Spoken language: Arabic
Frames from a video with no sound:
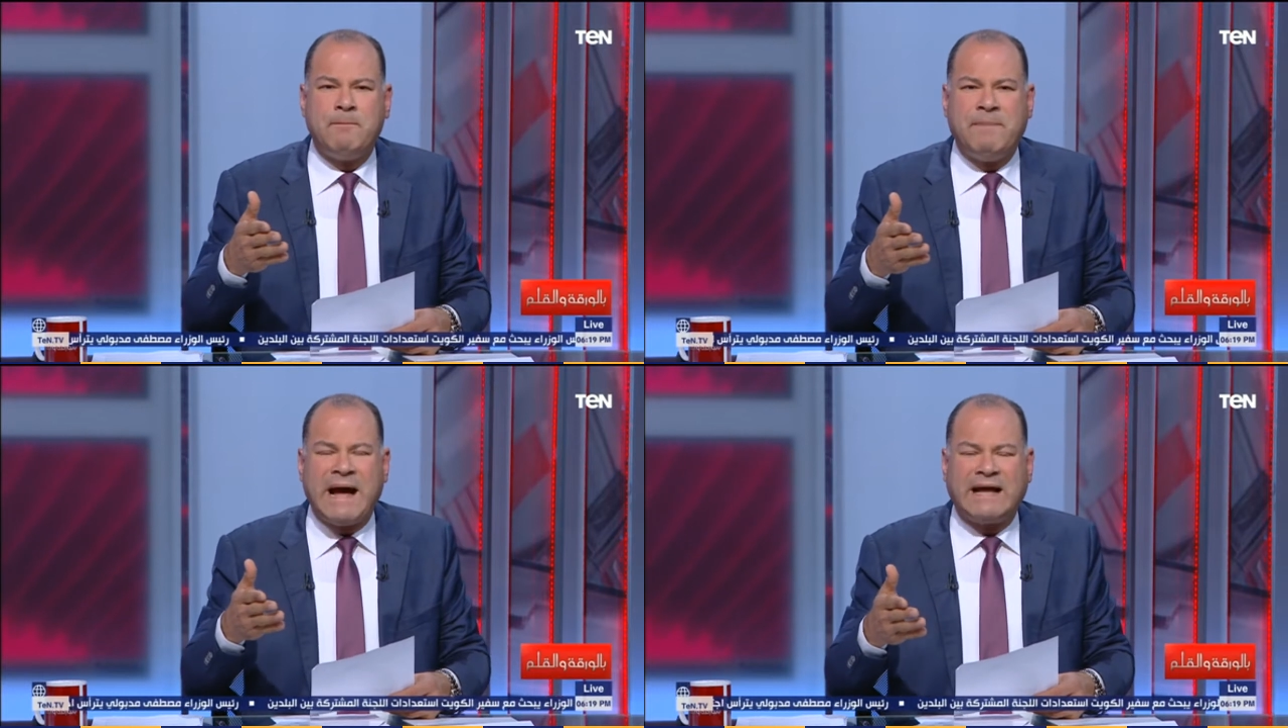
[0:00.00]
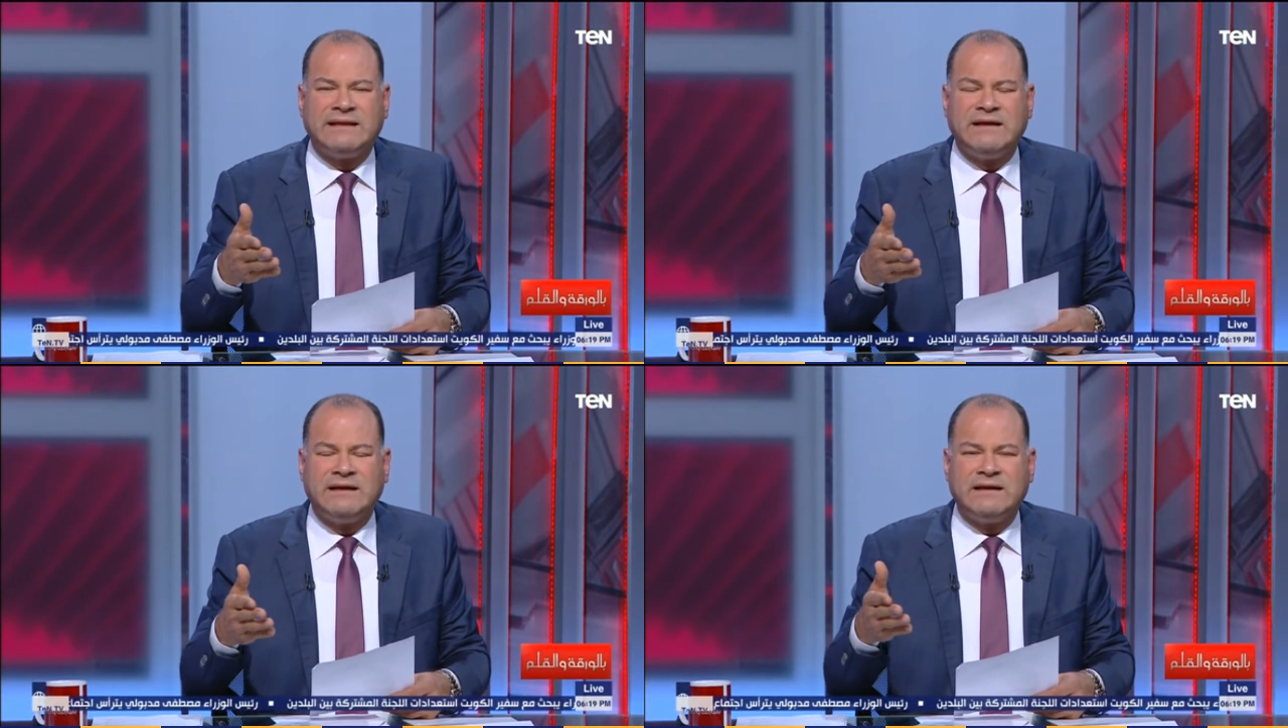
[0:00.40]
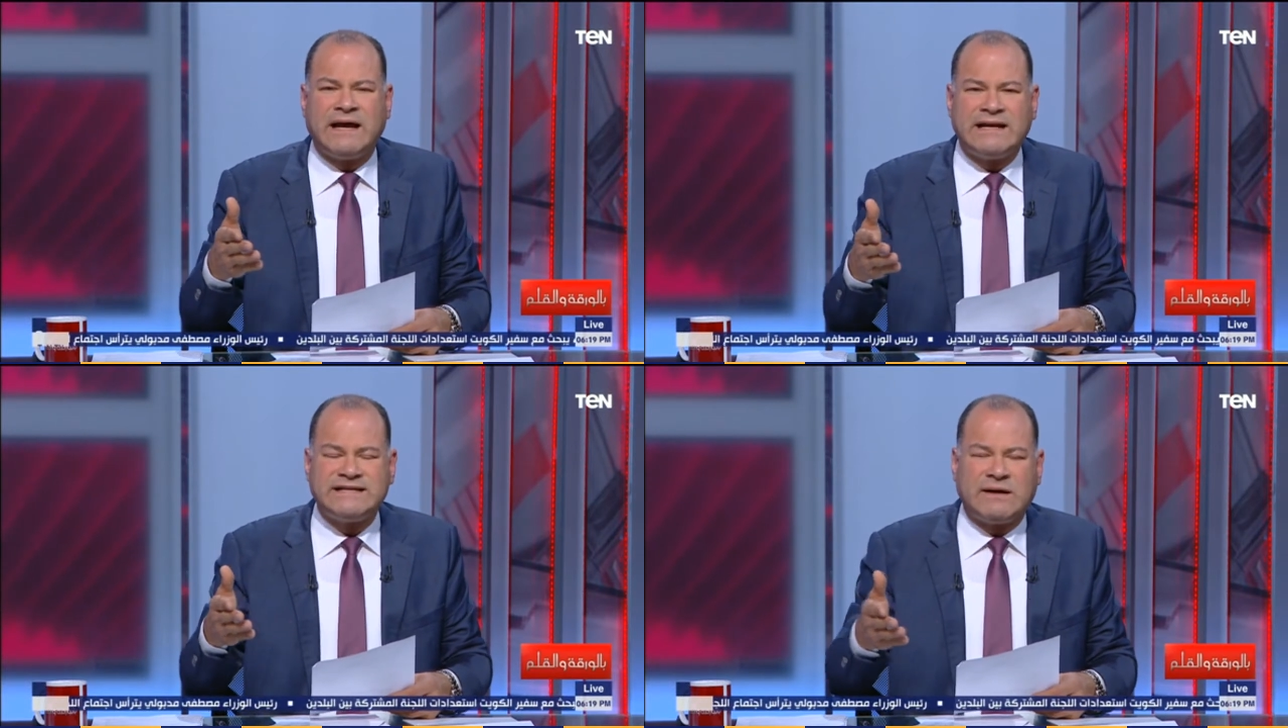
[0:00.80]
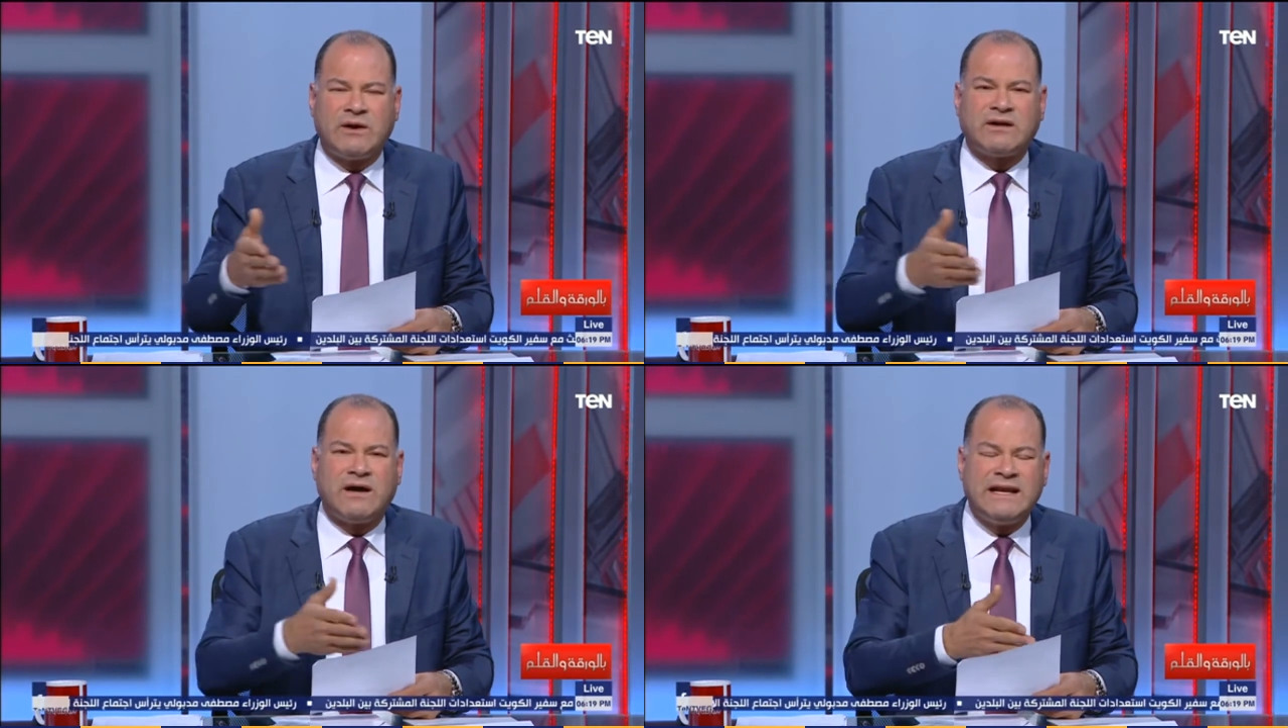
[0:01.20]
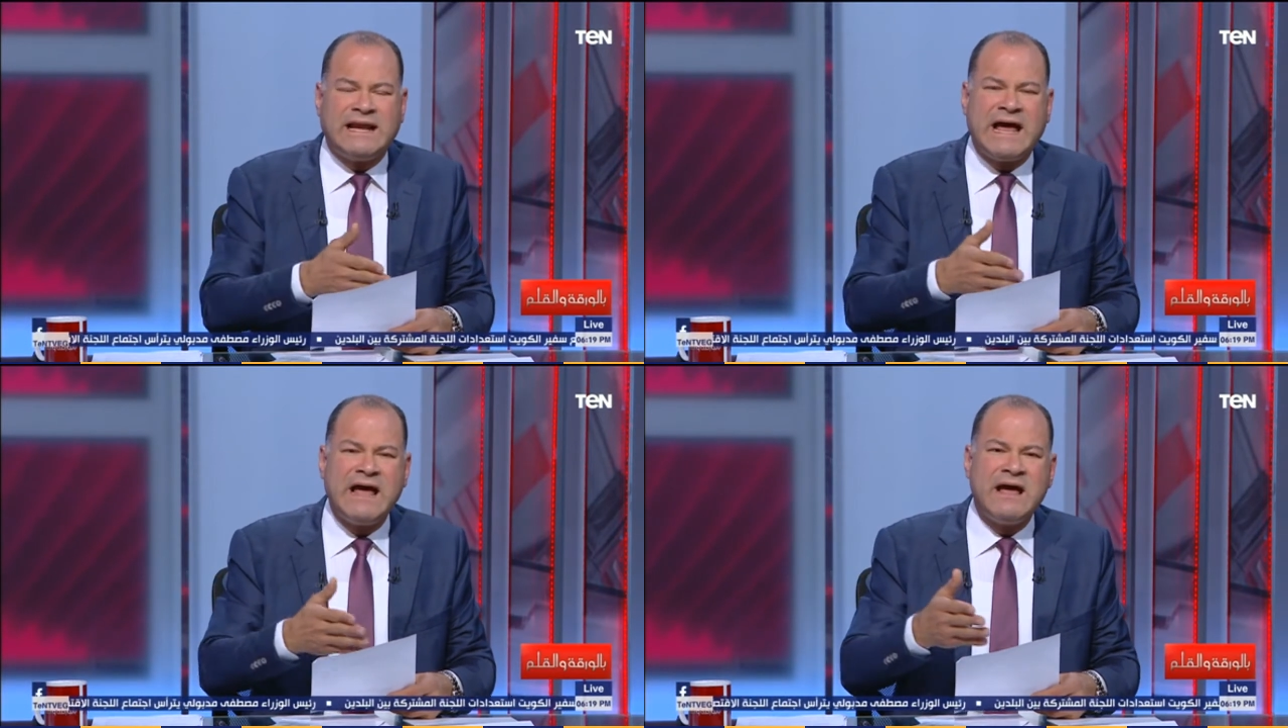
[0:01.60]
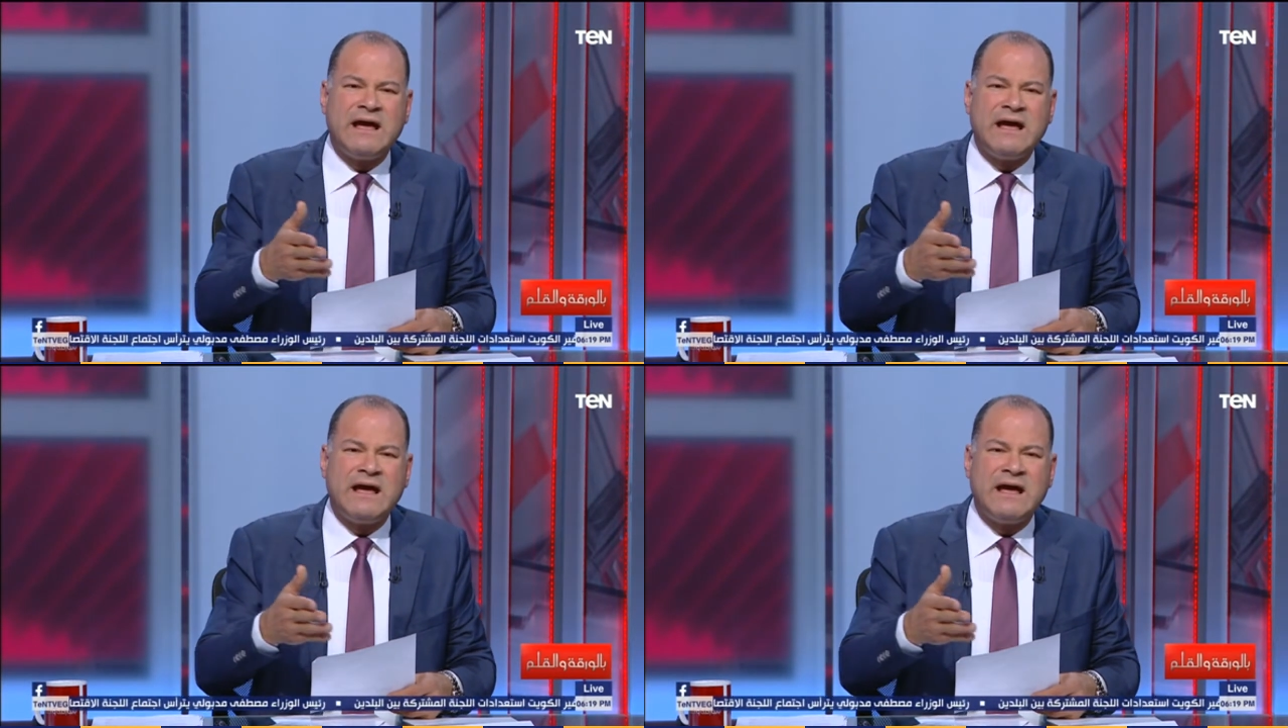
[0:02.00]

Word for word: بعد يعني سنوات قليله